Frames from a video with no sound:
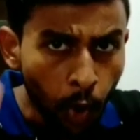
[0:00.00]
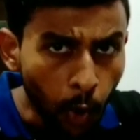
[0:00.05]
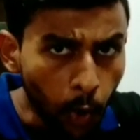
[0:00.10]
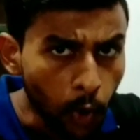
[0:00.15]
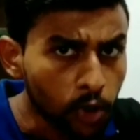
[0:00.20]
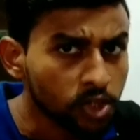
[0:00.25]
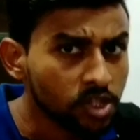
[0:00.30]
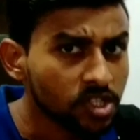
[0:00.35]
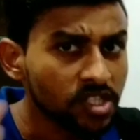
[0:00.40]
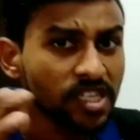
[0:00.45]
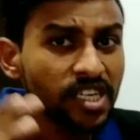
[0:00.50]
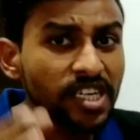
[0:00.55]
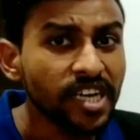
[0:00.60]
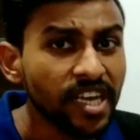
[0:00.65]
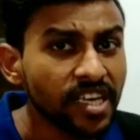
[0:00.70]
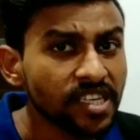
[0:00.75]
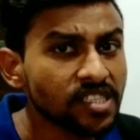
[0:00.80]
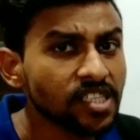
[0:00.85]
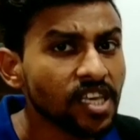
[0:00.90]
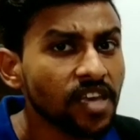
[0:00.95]
और थ्री
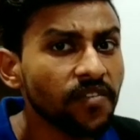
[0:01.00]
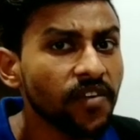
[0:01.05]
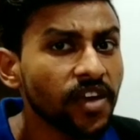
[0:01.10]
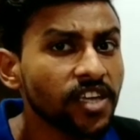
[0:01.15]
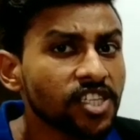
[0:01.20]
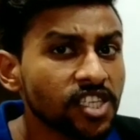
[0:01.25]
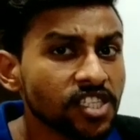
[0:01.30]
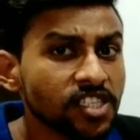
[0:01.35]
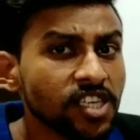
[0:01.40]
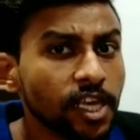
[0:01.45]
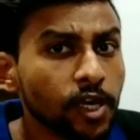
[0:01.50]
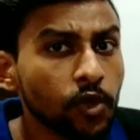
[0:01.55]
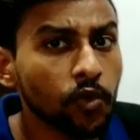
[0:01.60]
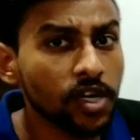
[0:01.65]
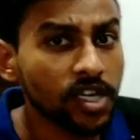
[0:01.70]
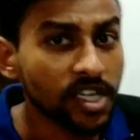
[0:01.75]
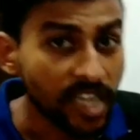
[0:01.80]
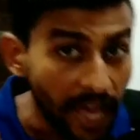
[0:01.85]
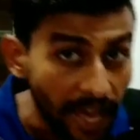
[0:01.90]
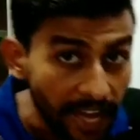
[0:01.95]
डेज के वेजेस के
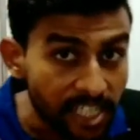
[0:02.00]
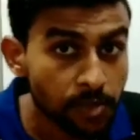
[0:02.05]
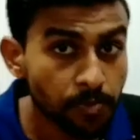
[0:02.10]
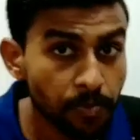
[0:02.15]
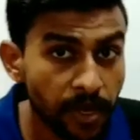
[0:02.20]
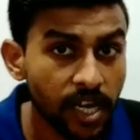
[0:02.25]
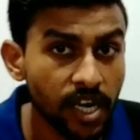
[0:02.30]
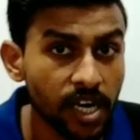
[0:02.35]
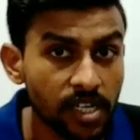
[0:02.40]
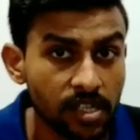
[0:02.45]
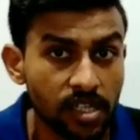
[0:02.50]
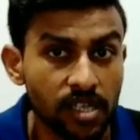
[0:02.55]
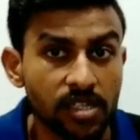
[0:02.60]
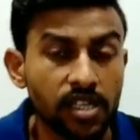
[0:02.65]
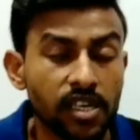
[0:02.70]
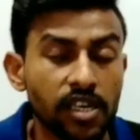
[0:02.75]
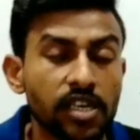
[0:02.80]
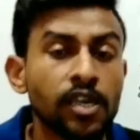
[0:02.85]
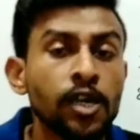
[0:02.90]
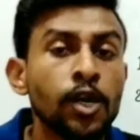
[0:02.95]
इक्वल टैक्स पे करते
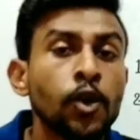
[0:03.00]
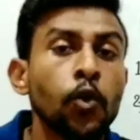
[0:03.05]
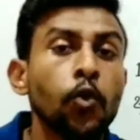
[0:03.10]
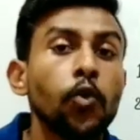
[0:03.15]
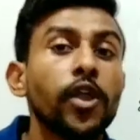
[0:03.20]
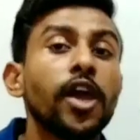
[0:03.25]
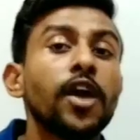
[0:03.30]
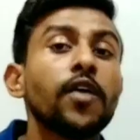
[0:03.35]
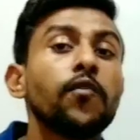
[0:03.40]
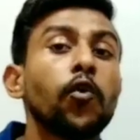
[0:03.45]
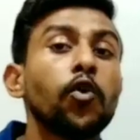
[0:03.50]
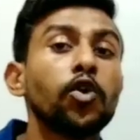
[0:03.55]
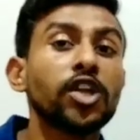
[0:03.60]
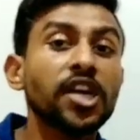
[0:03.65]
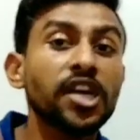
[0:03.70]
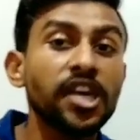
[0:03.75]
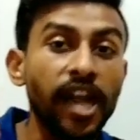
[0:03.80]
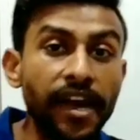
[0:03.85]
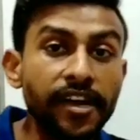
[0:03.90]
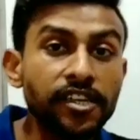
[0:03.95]
थे उन्हें
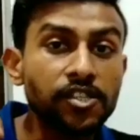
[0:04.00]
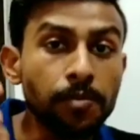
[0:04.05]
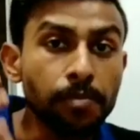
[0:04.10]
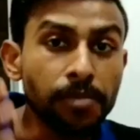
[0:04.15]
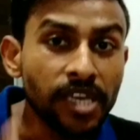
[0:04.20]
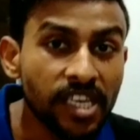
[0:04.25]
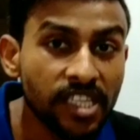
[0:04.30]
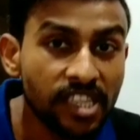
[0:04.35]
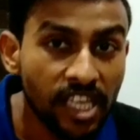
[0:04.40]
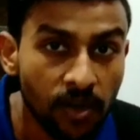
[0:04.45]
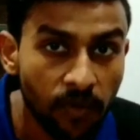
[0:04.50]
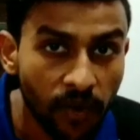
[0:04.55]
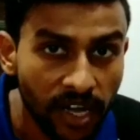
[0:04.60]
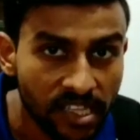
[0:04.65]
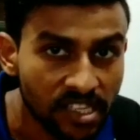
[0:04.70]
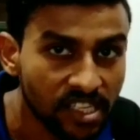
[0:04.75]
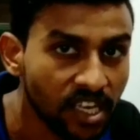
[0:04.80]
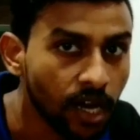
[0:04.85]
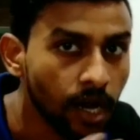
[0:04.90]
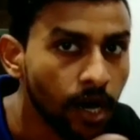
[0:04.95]
वोटिंग राइट्स भी दिलवा
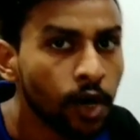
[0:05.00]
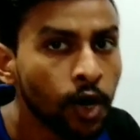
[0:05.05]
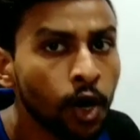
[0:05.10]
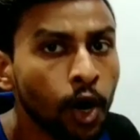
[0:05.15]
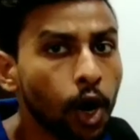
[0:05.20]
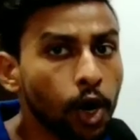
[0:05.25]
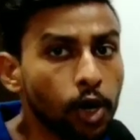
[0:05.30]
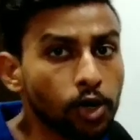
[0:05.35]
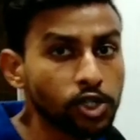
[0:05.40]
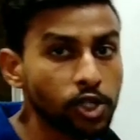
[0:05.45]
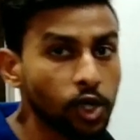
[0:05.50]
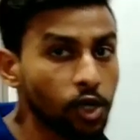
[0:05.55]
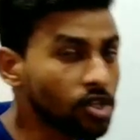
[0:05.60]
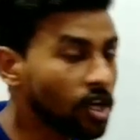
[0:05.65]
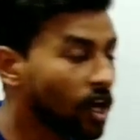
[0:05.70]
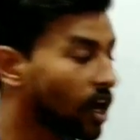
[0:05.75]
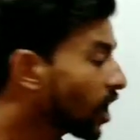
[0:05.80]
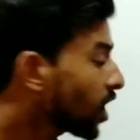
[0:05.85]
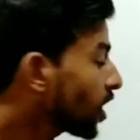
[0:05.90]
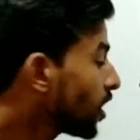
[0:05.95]
दिया और
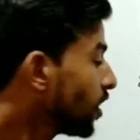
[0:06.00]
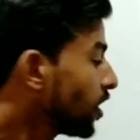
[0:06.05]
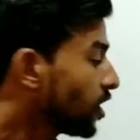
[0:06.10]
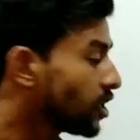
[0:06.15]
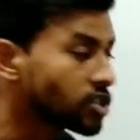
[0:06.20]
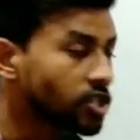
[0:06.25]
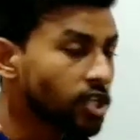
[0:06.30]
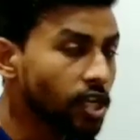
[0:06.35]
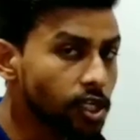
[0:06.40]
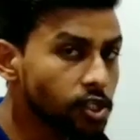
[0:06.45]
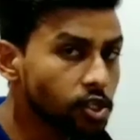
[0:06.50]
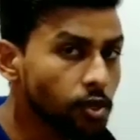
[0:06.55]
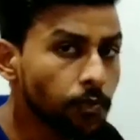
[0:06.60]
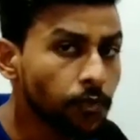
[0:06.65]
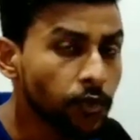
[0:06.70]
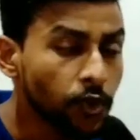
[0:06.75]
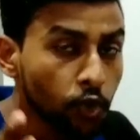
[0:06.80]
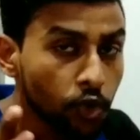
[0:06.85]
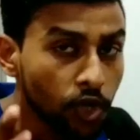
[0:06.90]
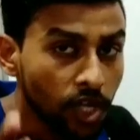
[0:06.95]
चौथा इसने जो
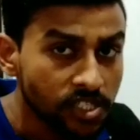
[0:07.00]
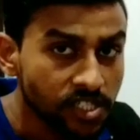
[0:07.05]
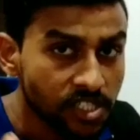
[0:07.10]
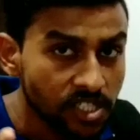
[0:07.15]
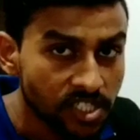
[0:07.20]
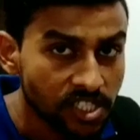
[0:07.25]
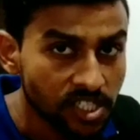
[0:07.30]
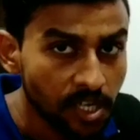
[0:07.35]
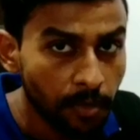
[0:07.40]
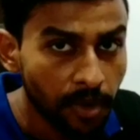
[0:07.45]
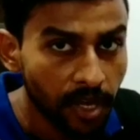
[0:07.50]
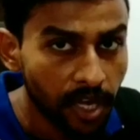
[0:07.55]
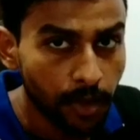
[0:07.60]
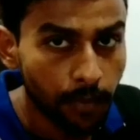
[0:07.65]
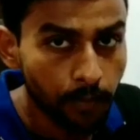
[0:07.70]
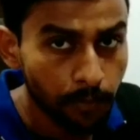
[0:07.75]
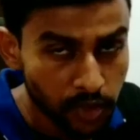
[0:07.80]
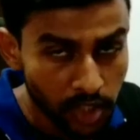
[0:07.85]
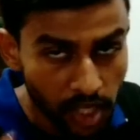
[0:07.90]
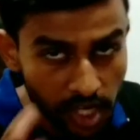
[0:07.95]
फ्यूडल सिस्टम है
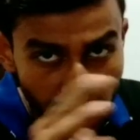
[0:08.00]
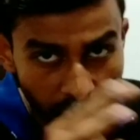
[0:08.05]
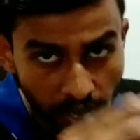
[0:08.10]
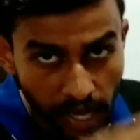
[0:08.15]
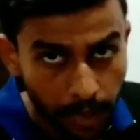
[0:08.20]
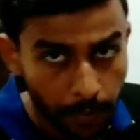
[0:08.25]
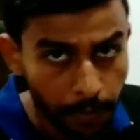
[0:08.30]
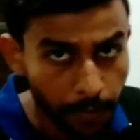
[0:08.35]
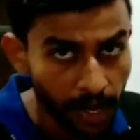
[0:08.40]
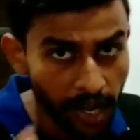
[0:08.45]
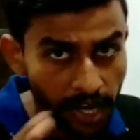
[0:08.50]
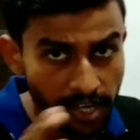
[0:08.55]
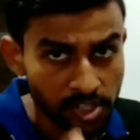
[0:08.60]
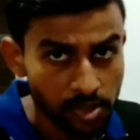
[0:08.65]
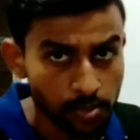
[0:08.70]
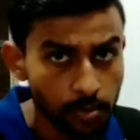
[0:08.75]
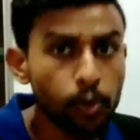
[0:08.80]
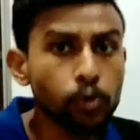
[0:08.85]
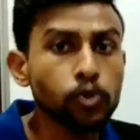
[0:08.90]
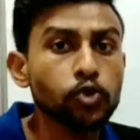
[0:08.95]
चल रहा है
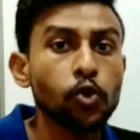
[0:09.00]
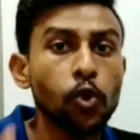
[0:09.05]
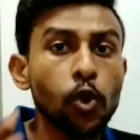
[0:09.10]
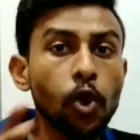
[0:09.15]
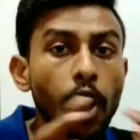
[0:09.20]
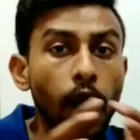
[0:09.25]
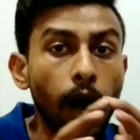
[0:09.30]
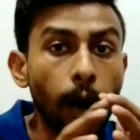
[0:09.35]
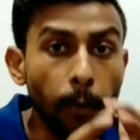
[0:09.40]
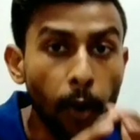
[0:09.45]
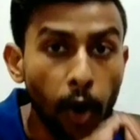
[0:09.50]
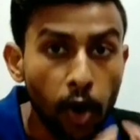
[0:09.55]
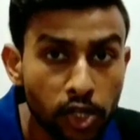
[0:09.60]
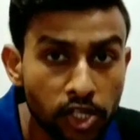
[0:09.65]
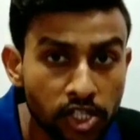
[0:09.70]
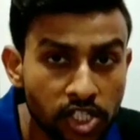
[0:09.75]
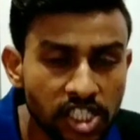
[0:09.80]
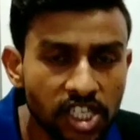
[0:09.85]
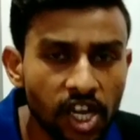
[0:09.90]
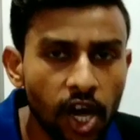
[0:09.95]
फ्रांस में उसको
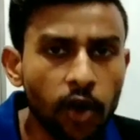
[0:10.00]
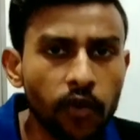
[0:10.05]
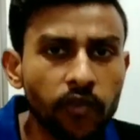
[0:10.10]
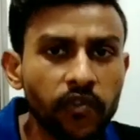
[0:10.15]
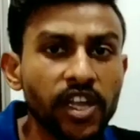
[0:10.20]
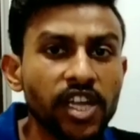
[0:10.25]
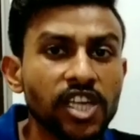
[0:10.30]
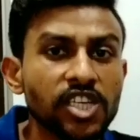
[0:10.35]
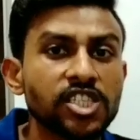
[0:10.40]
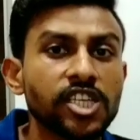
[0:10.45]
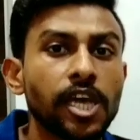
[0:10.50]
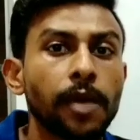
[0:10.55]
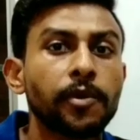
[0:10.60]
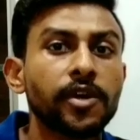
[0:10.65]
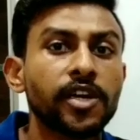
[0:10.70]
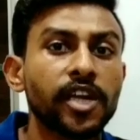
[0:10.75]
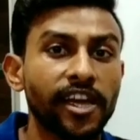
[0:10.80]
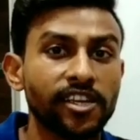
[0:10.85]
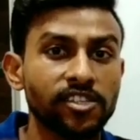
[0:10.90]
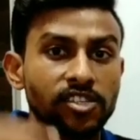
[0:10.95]
अबॉलिश किया और वेरियस टाइप के
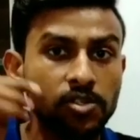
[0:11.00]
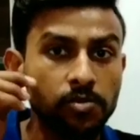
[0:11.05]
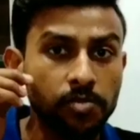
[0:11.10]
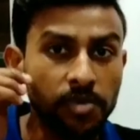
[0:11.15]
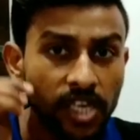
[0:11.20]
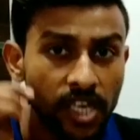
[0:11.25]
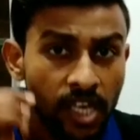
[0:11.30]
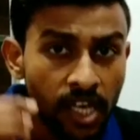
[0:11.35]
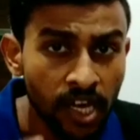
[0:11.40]
टैक्सेस भी